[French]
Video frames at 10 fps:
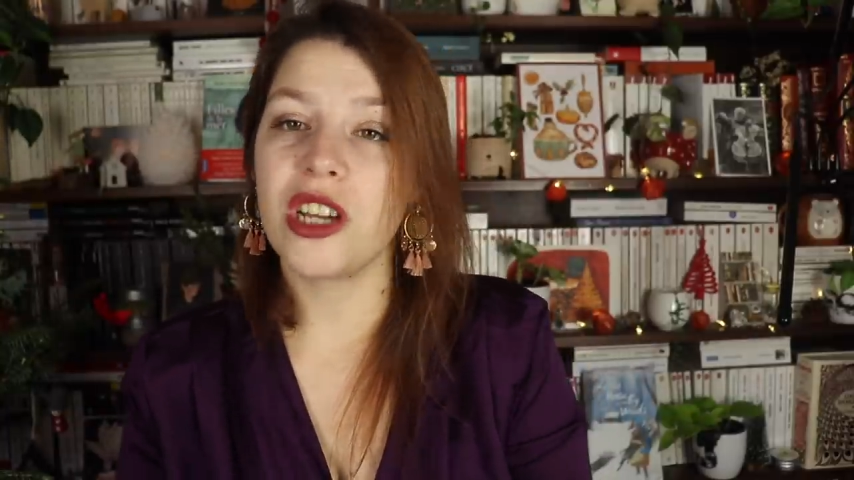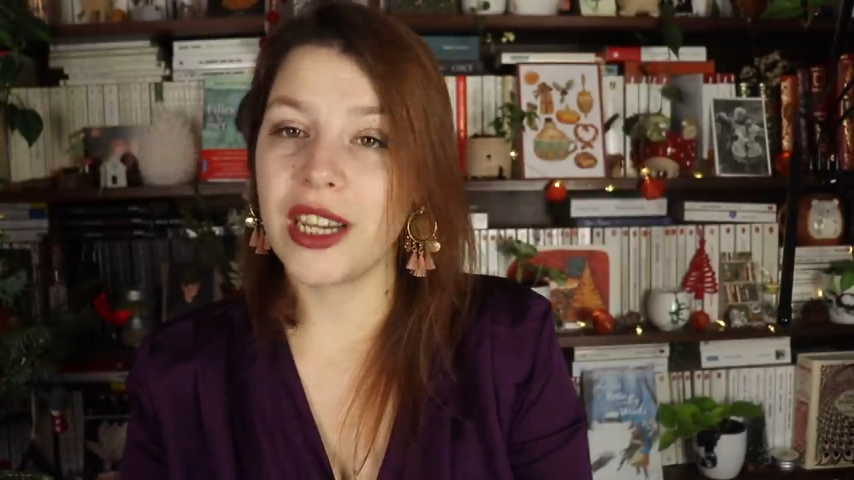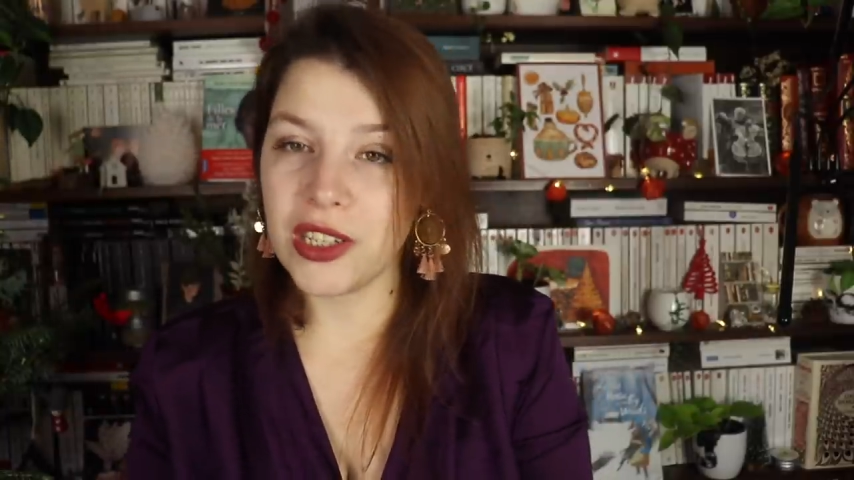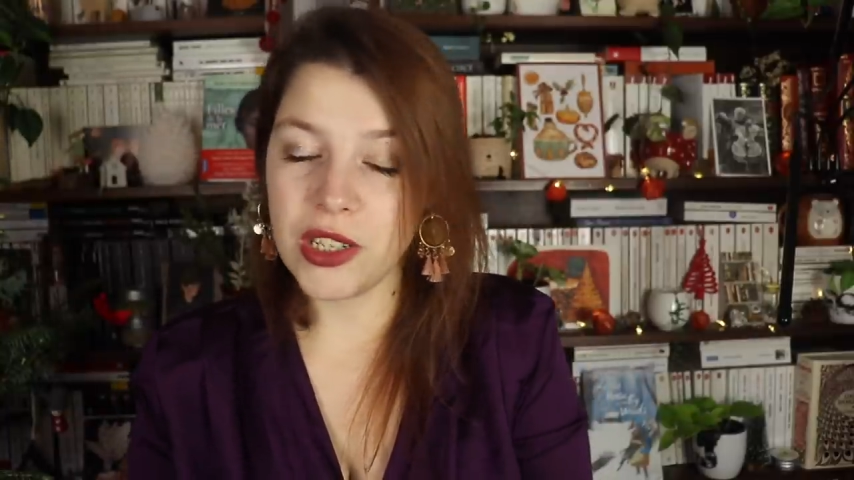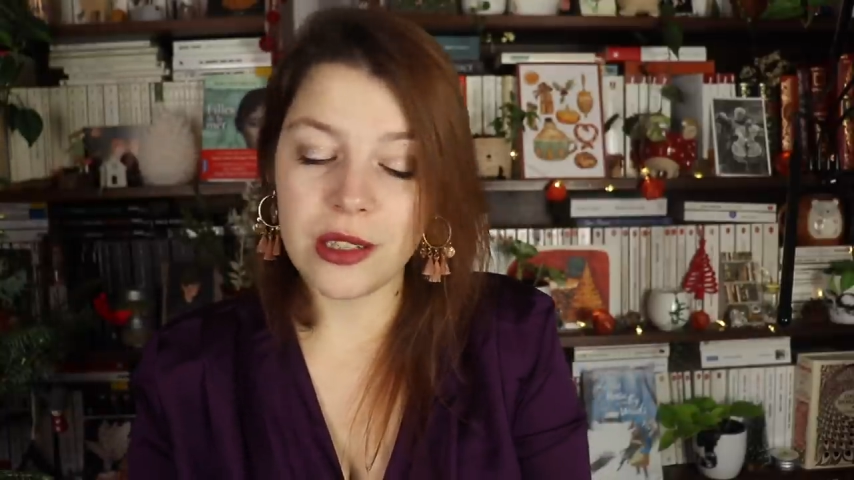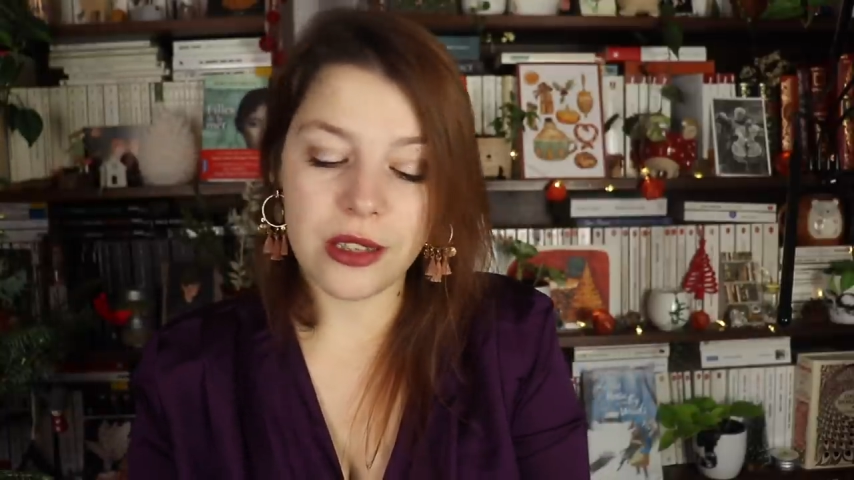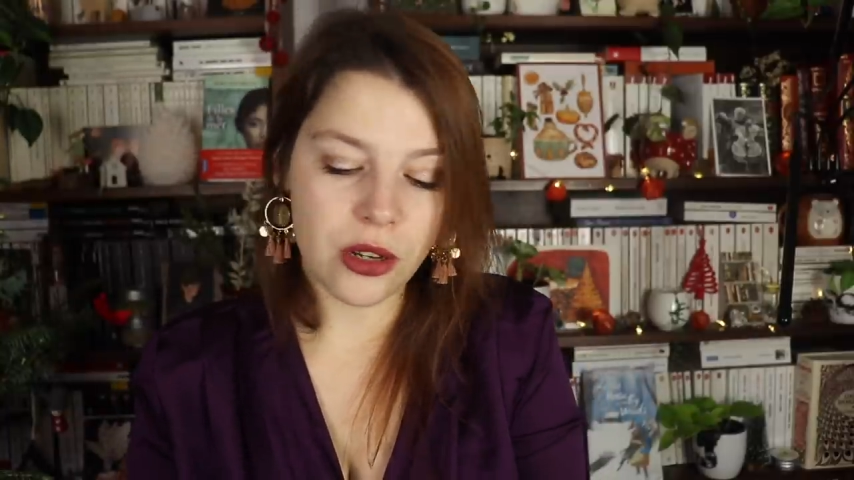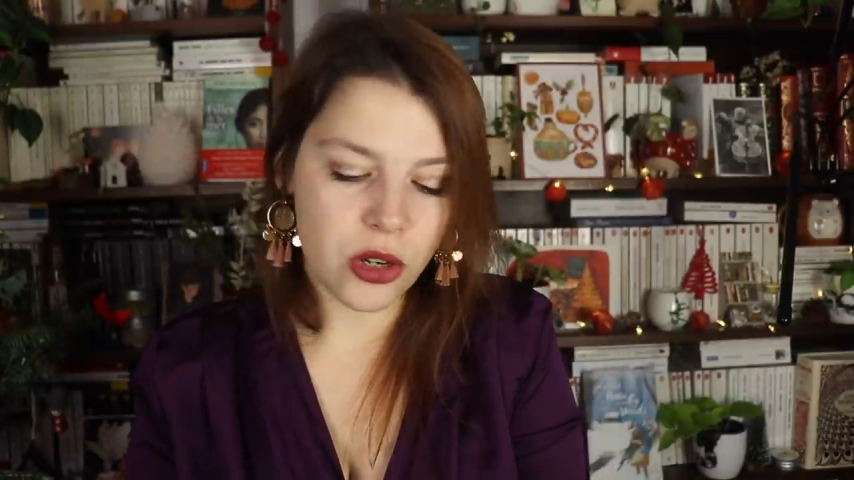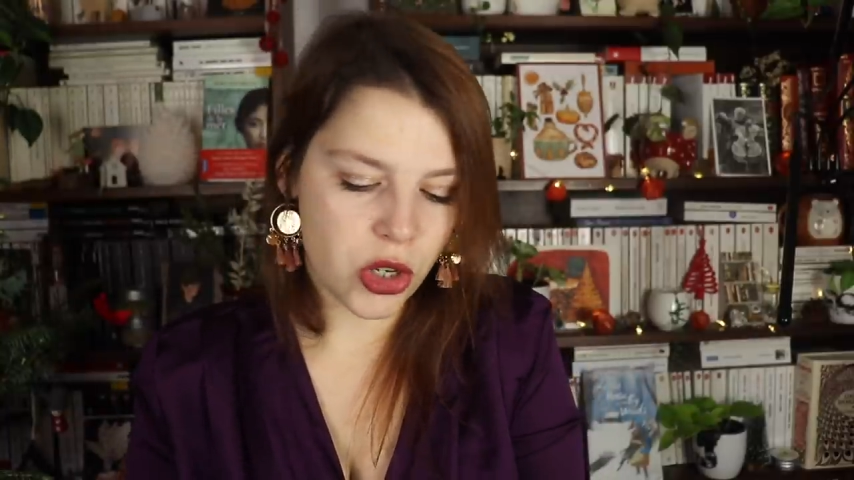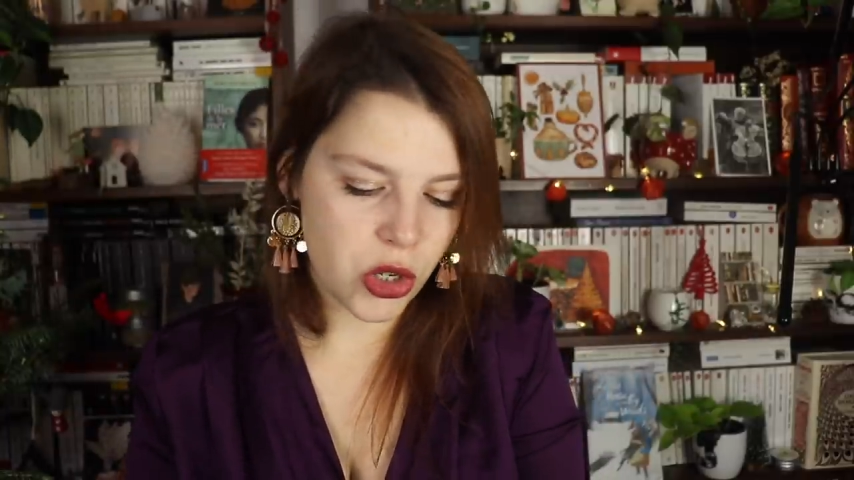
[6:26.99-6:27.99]
Régis
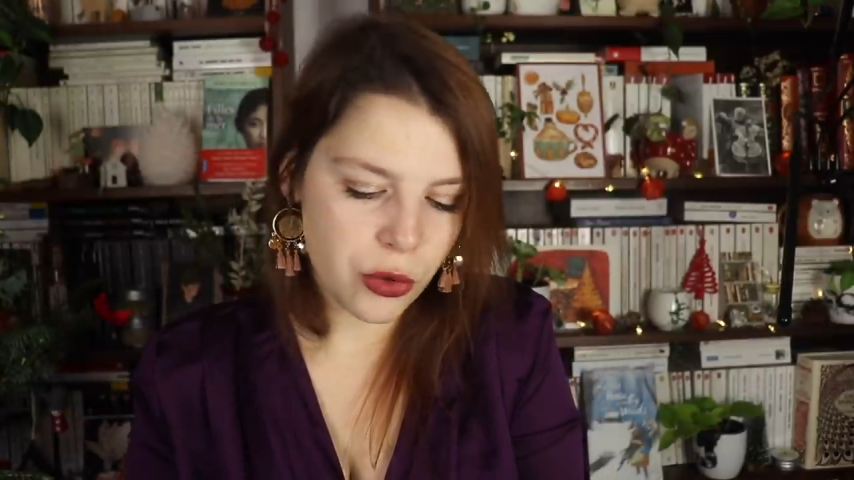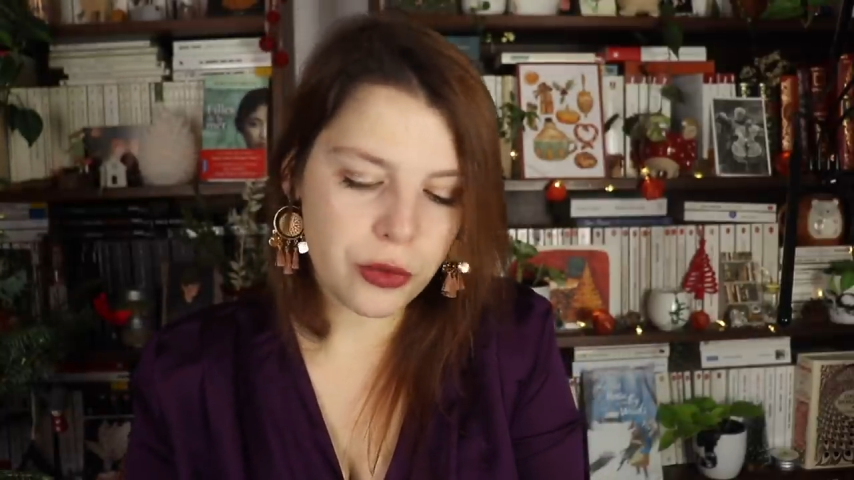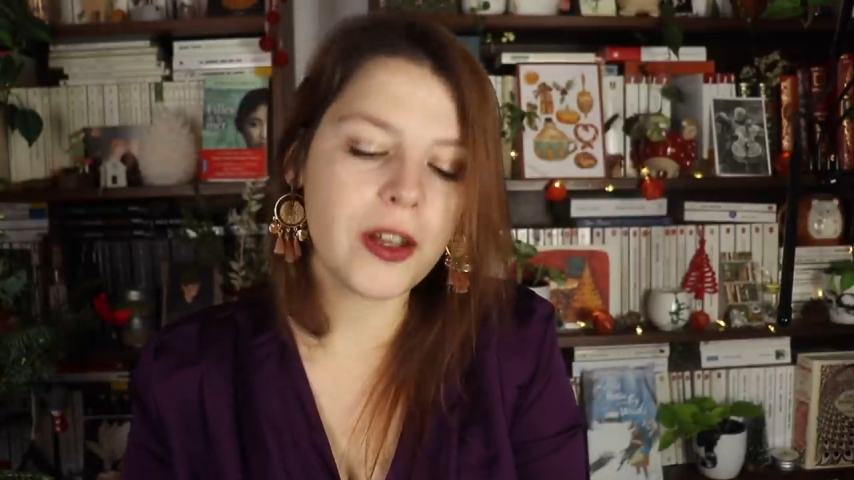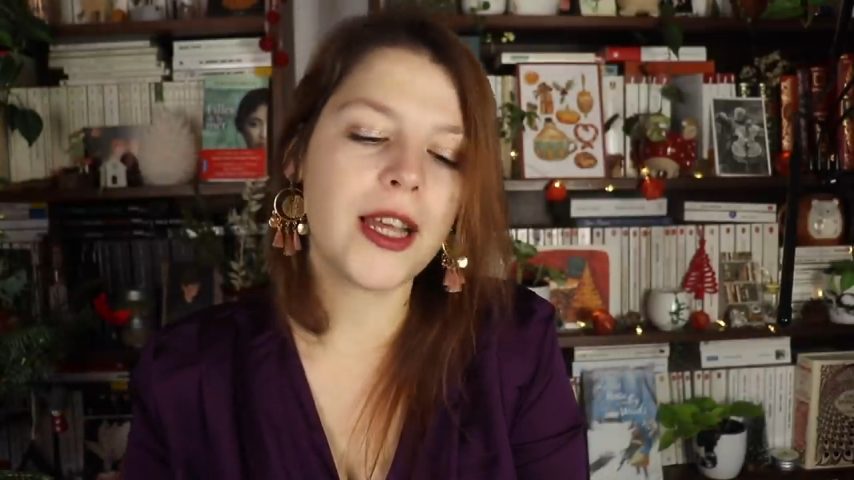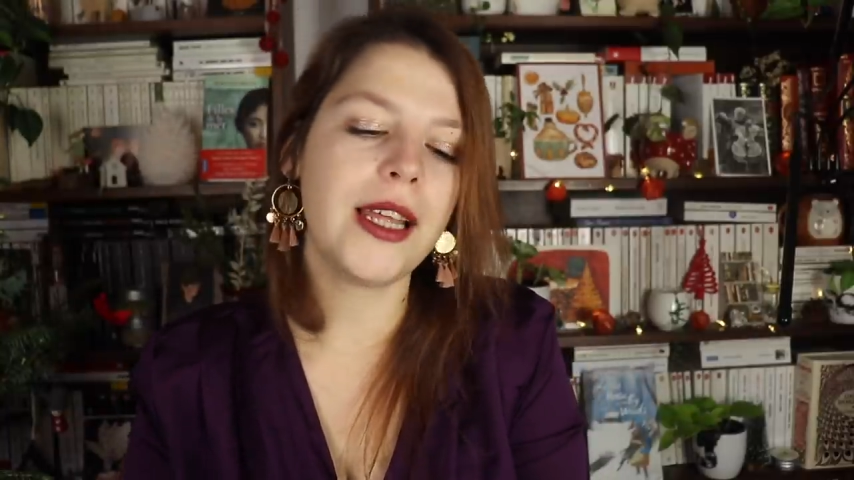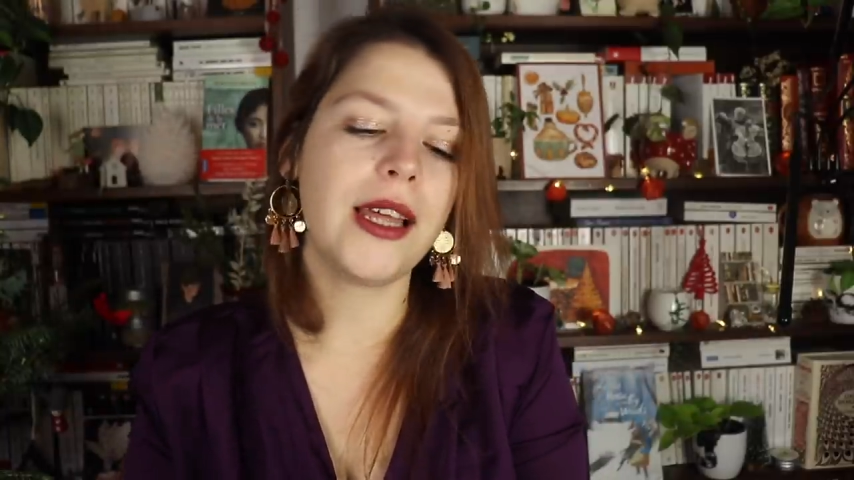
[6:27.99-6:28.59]
Geoffrey.